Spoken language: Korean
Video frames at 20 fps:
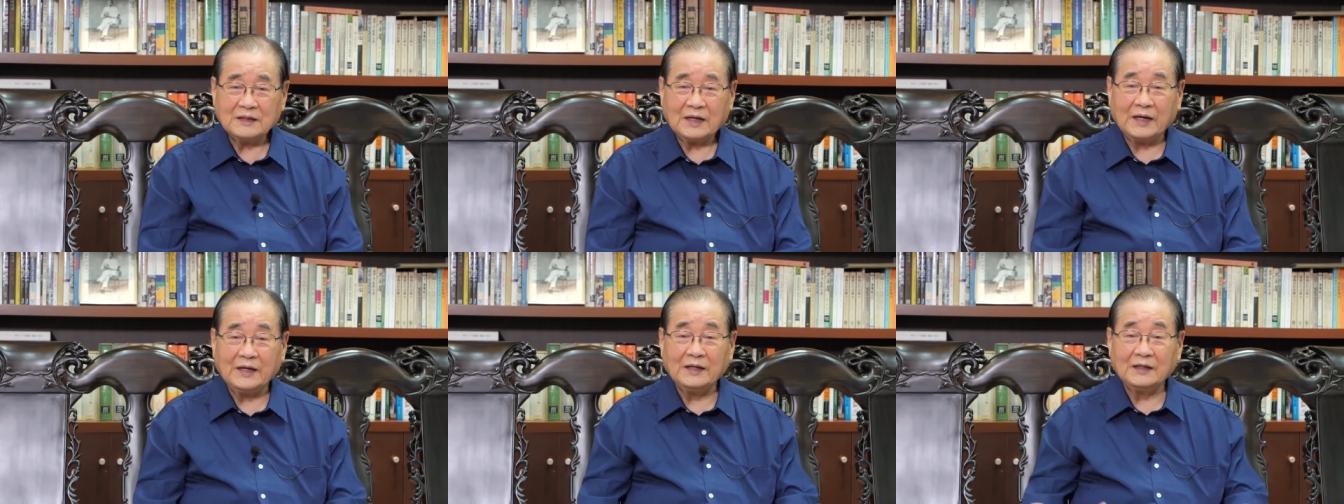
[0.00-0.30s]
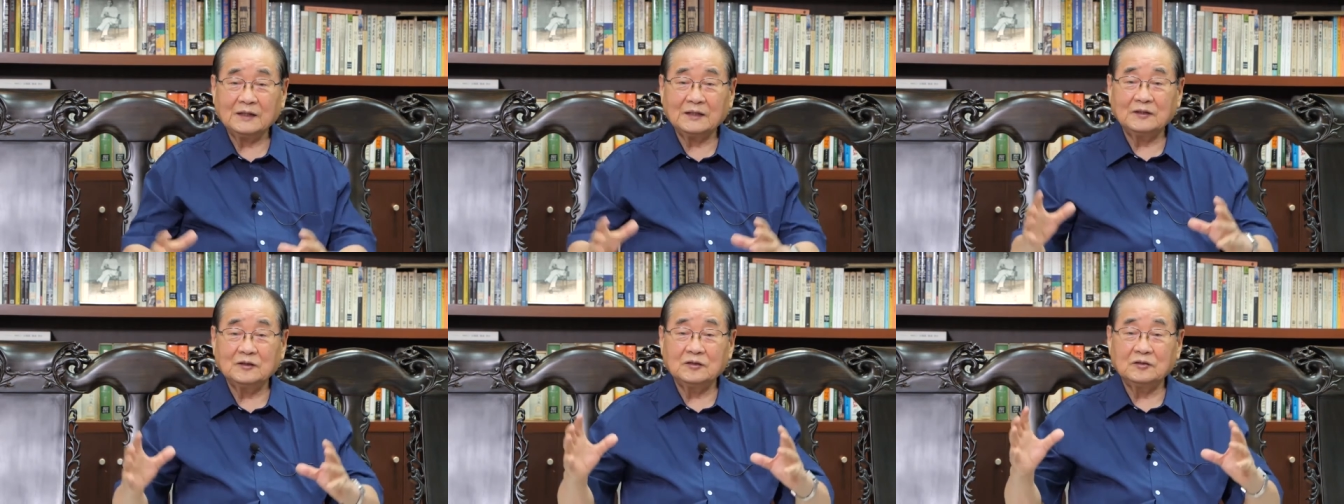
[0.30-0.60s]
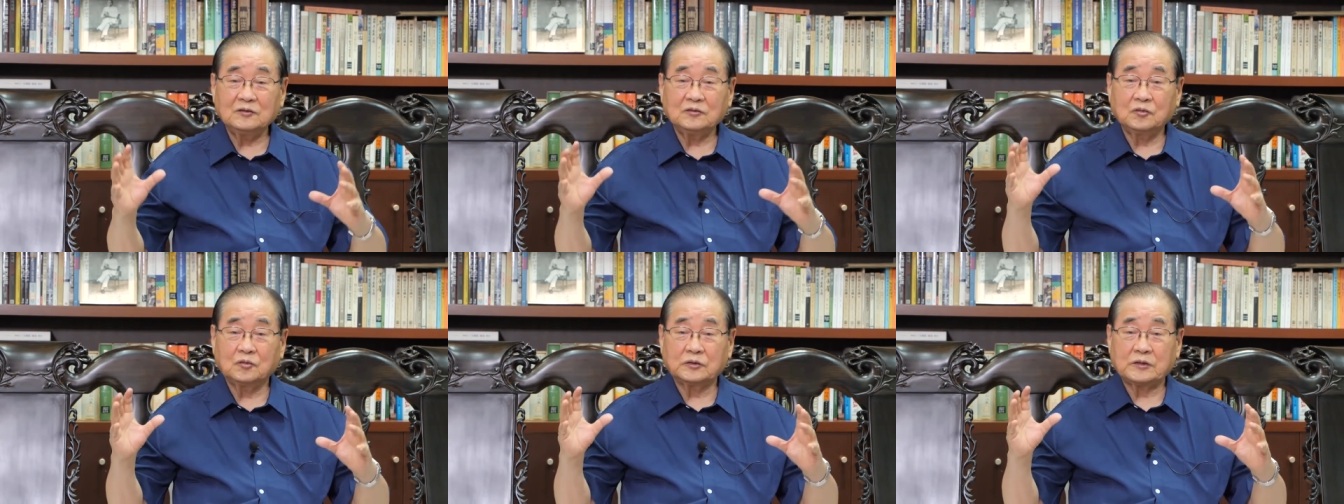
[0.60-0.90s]

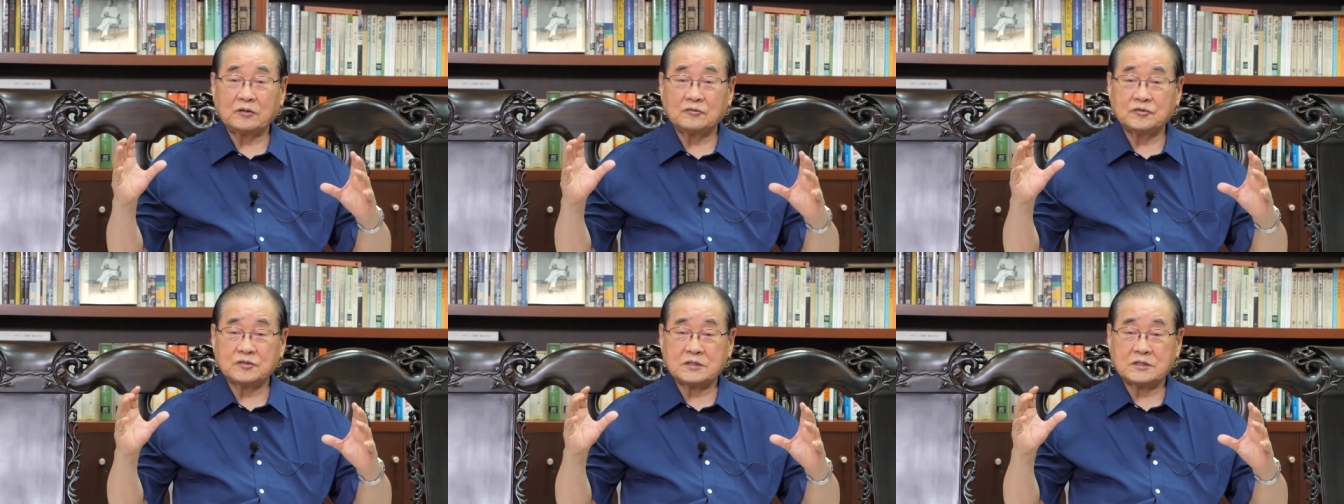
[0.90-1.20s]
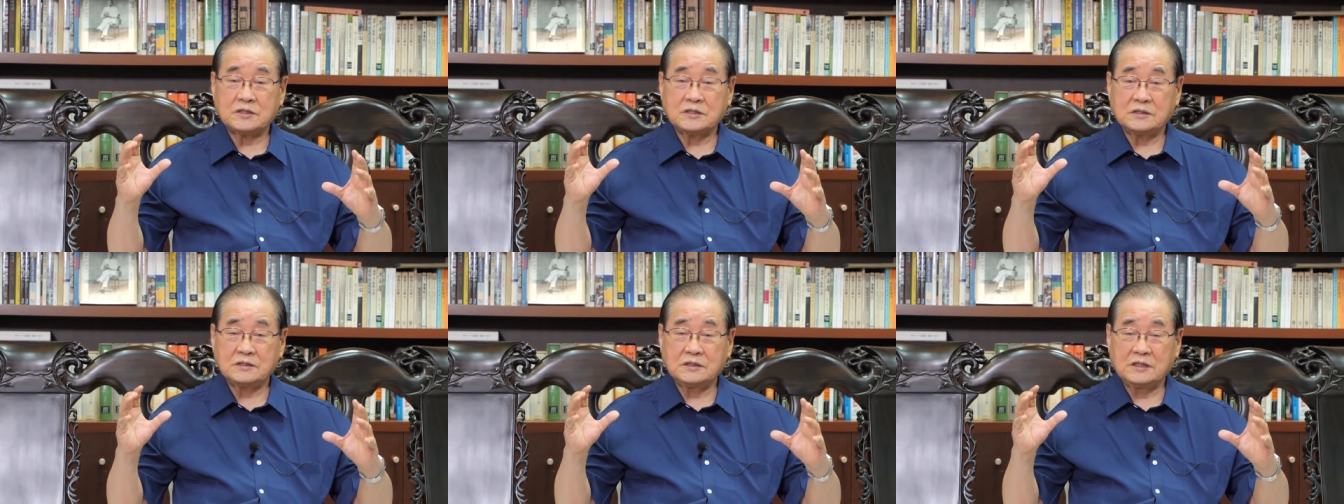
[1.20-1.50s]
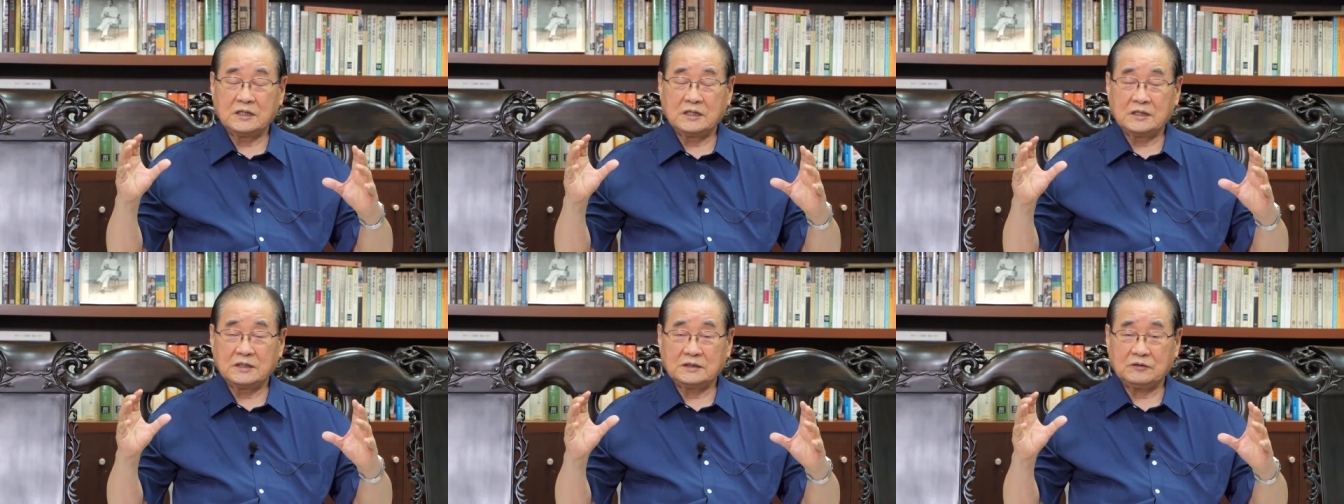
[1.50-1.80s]
하여간 노태우
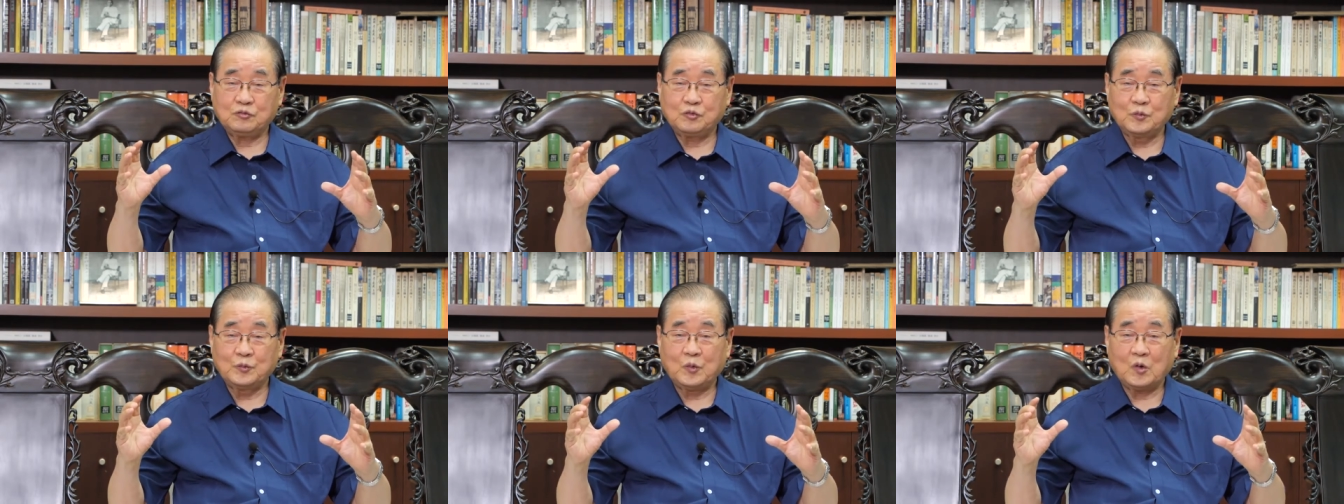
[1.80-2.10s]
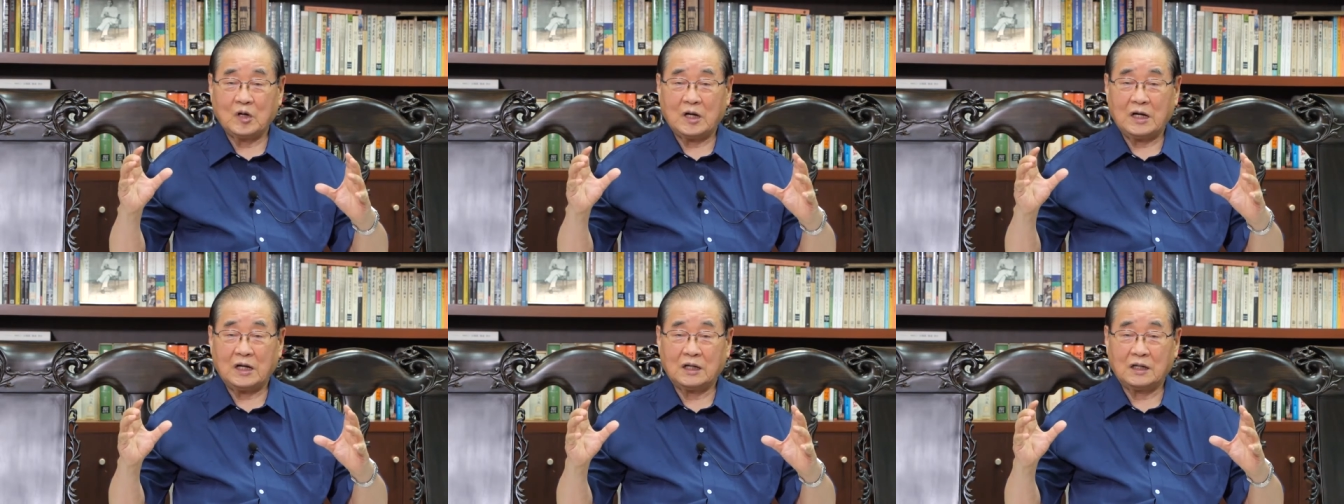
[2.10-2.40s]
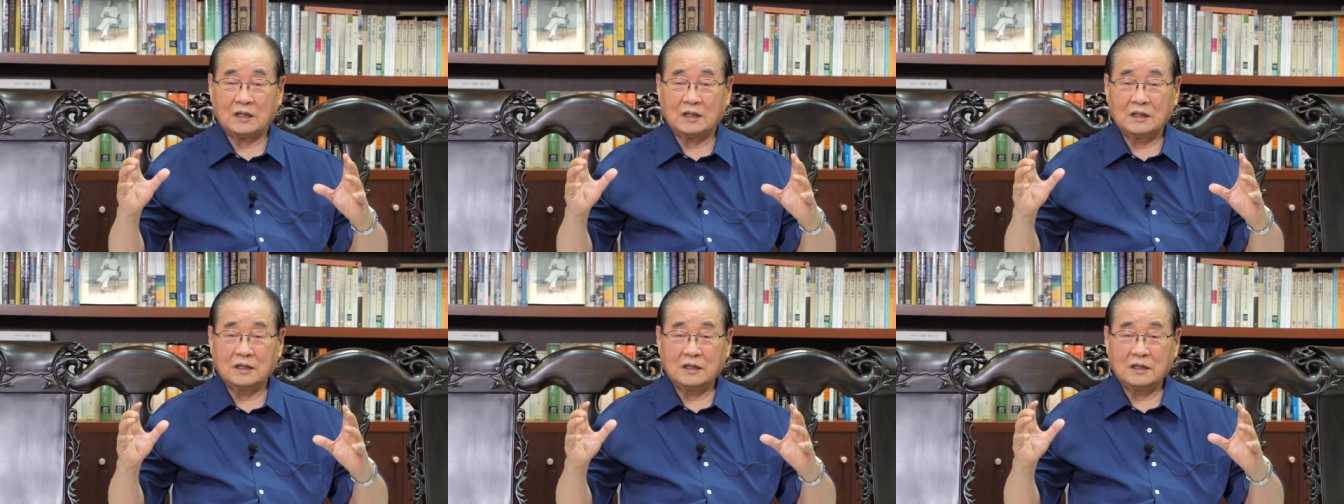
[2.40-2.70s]

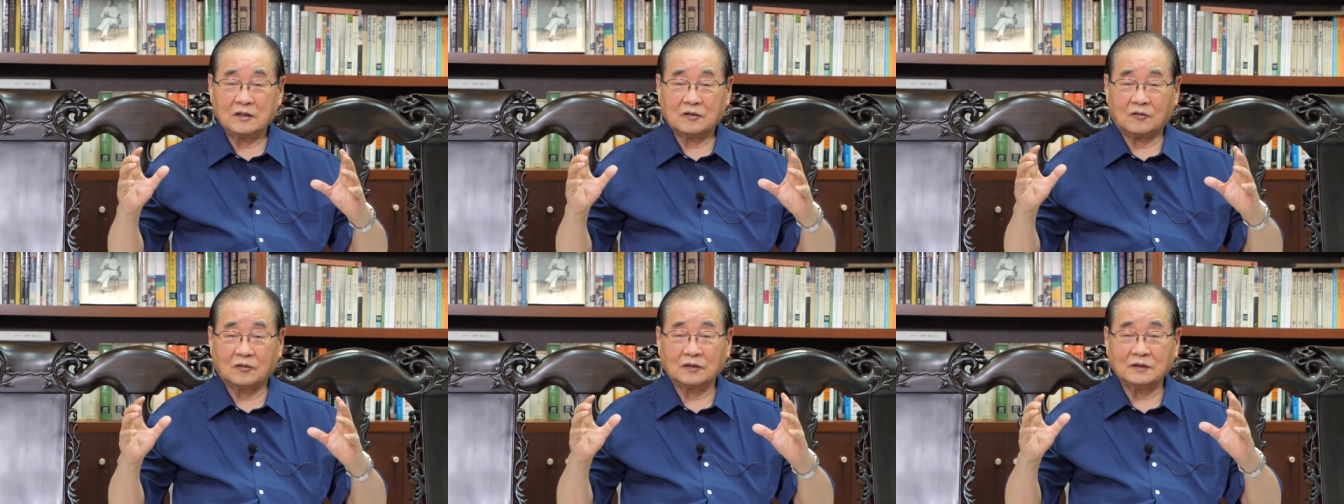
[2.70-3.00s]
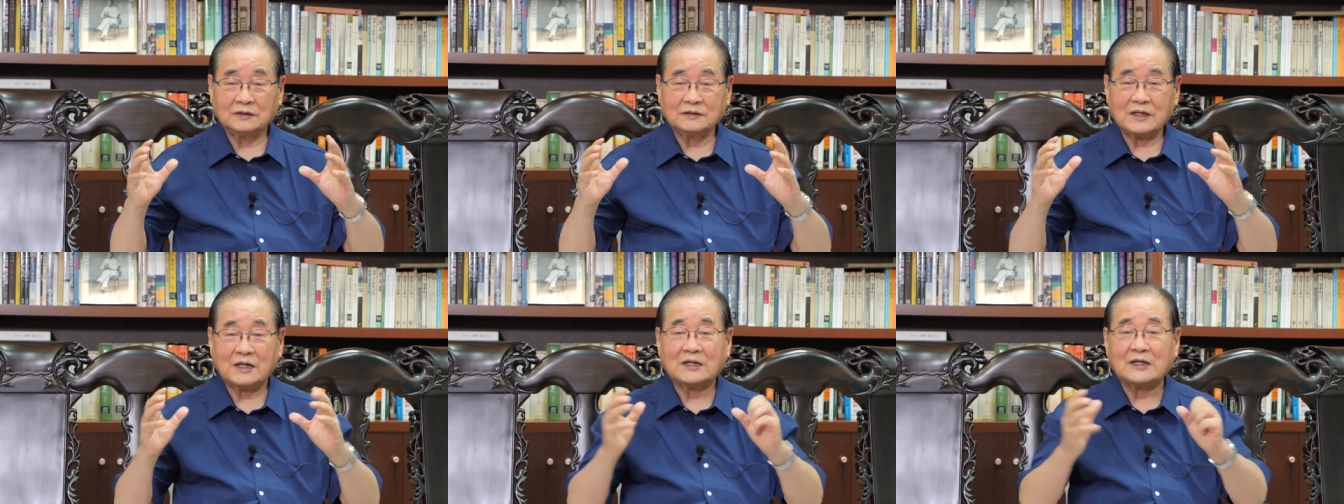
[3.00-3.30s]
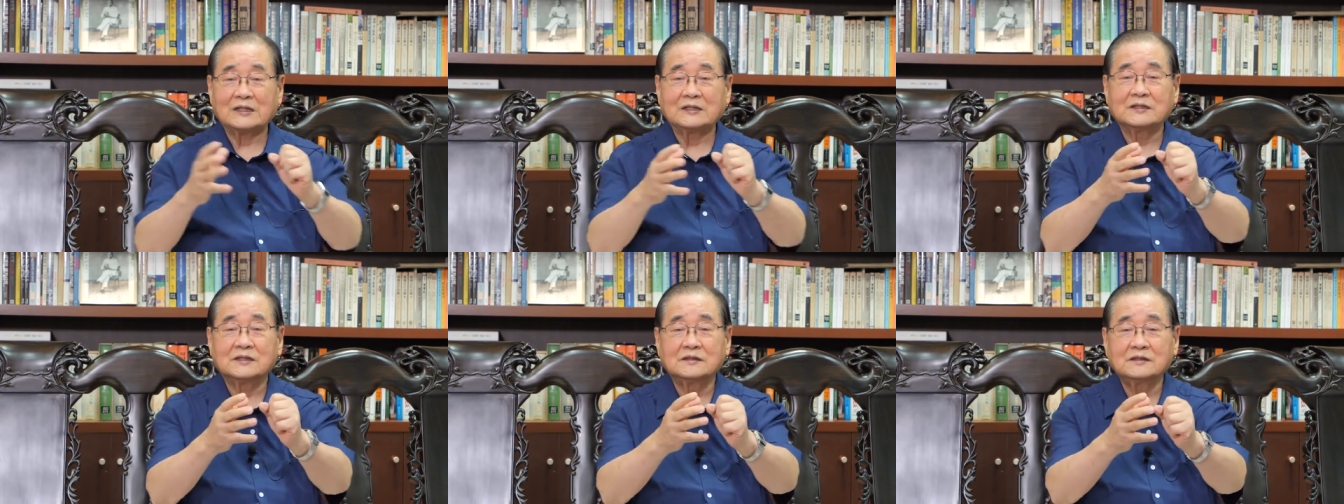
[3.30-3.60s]
후보가 거길 딱
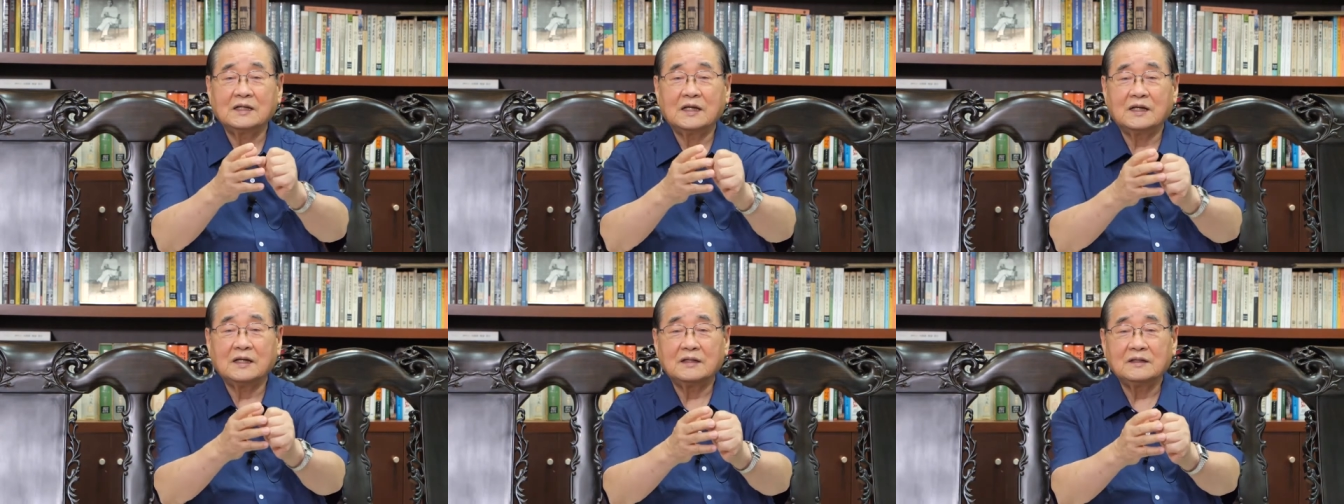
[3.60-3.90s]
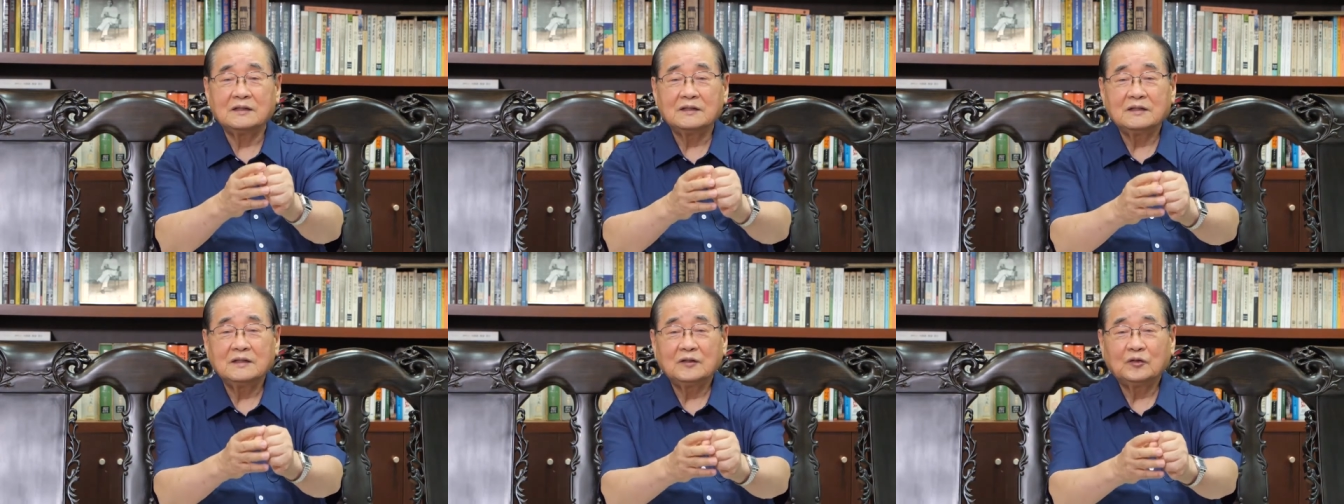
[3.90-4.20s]
갔는데